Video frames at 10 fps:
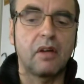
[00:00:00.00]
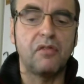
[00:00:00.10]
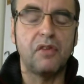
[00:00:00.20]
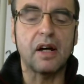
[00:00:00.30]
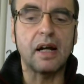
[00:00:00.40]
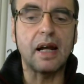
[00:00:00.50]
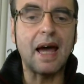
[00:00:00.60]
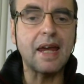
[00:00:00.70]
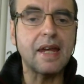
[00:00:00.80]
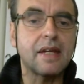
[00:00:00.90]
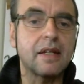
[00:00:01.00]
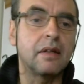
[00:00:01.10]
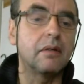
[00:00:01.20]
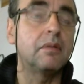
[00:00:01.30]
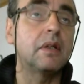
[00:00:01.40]

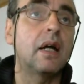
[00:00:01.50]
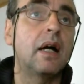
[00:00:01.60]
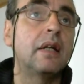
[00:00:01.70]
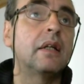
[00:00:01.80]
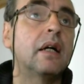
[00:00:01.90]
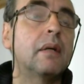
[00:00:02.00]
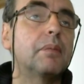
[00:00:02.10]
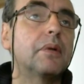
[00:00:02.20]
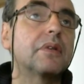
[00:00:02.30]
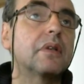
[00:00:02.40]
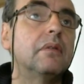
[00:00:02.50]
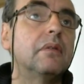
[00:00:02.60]
vergleichen mit einem Apostel.